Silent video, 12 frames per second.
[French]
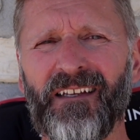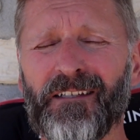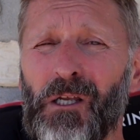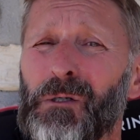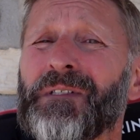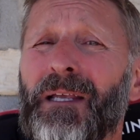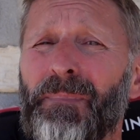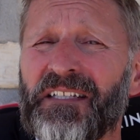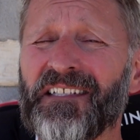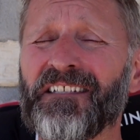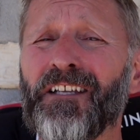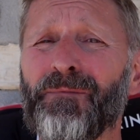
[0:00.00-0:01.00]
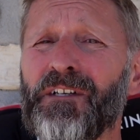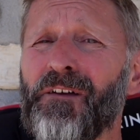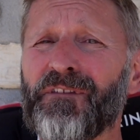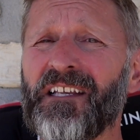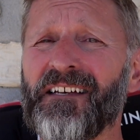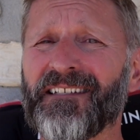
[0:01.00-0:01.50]
Donc, c'est à partir de
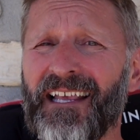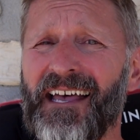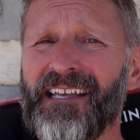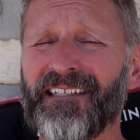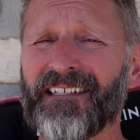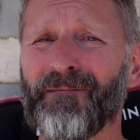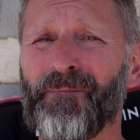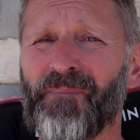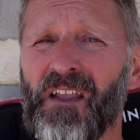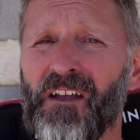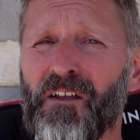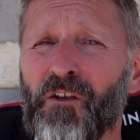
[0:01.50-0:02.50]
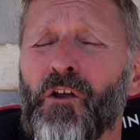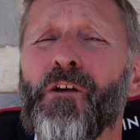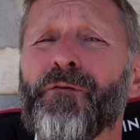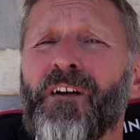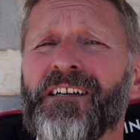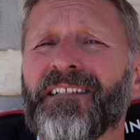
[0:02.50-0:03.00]
1916 que le
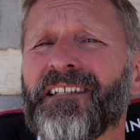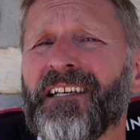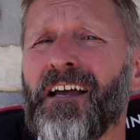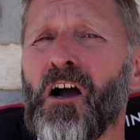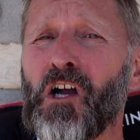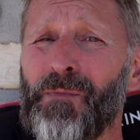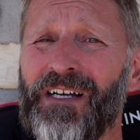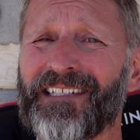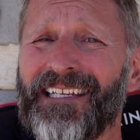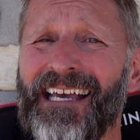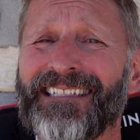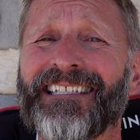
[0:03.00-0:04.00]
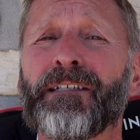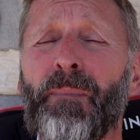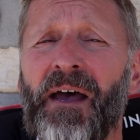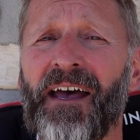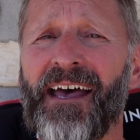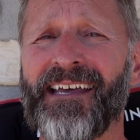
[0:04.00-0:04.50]
français a commencé à
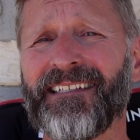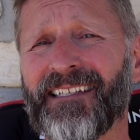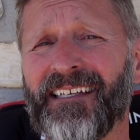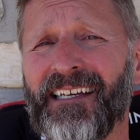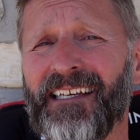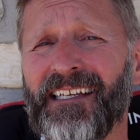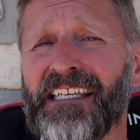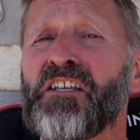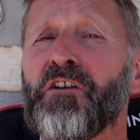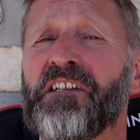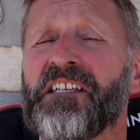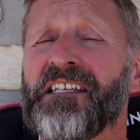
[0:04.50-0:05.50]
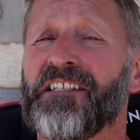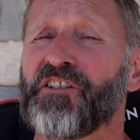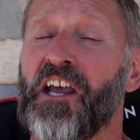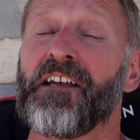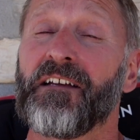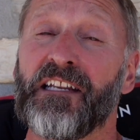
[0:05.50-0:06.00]
disparaître et que les
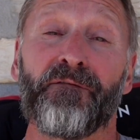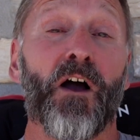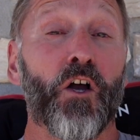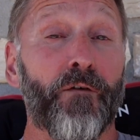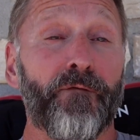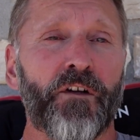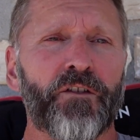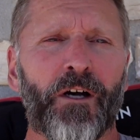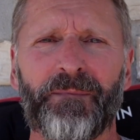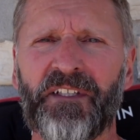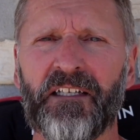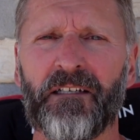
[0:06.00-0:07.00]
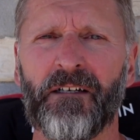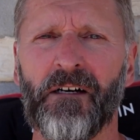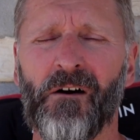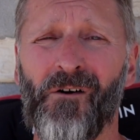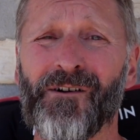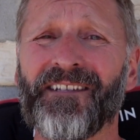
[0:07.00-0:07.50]
gens, les francophones comme tels,
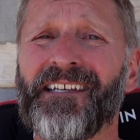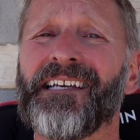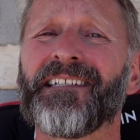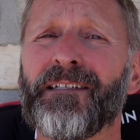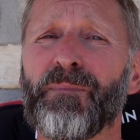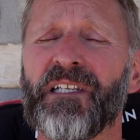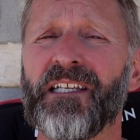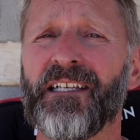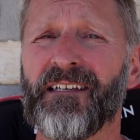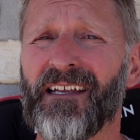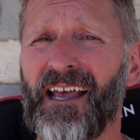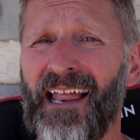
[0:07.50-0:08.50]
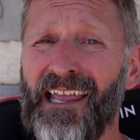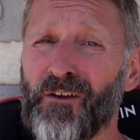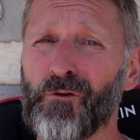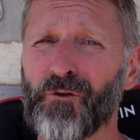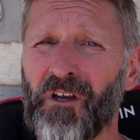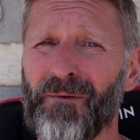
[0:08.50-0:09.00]
ont été assimilés à la
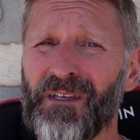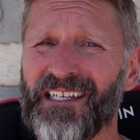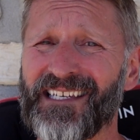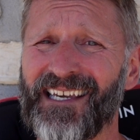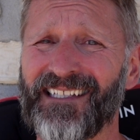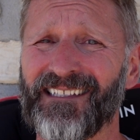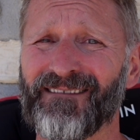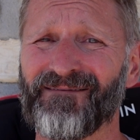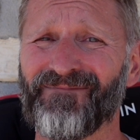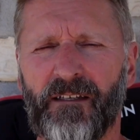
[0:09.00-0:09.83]
culture américaine.